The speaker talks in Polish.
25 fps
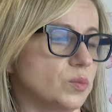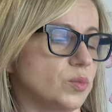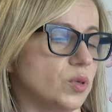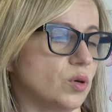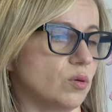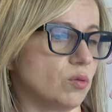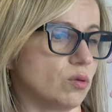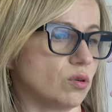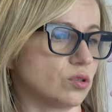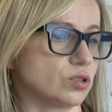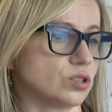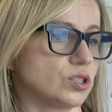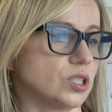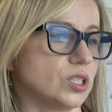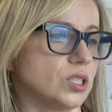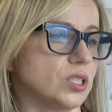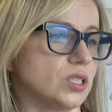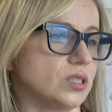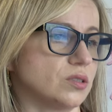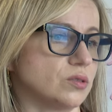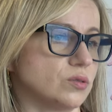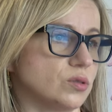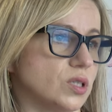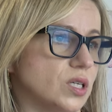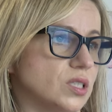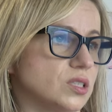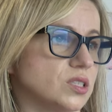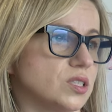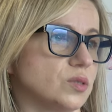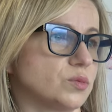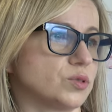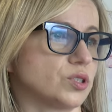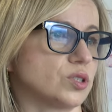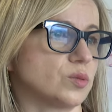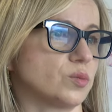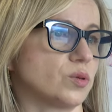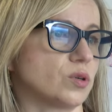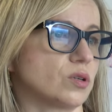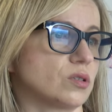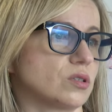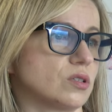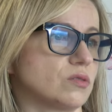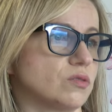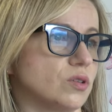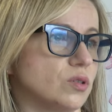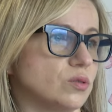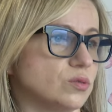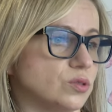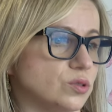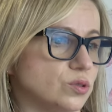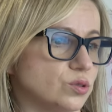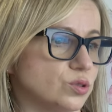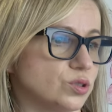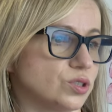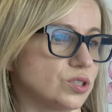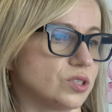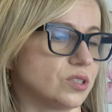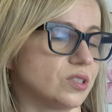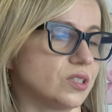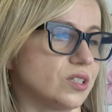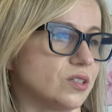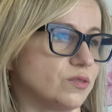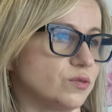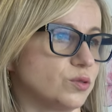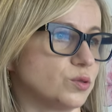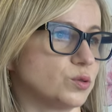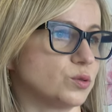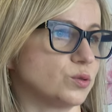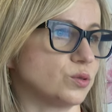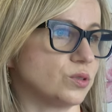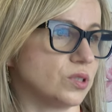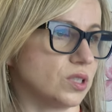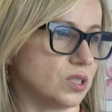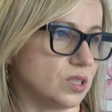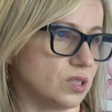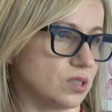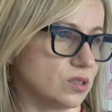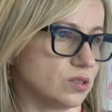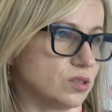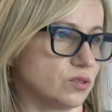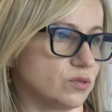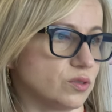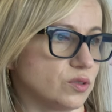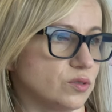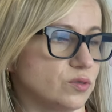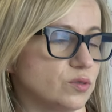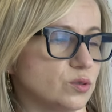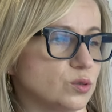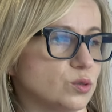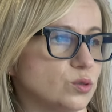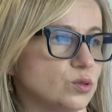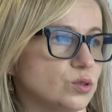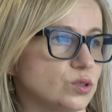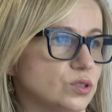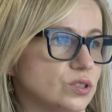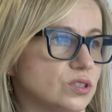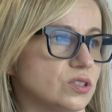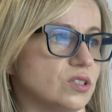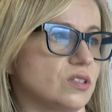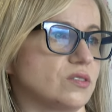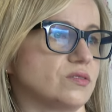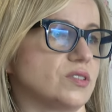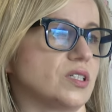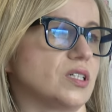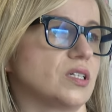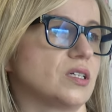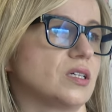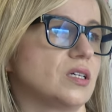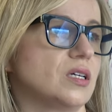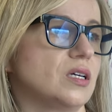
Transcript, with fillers: położnej i edukację przedporodową już refunduje Narodowy Fundusz Zdrowia.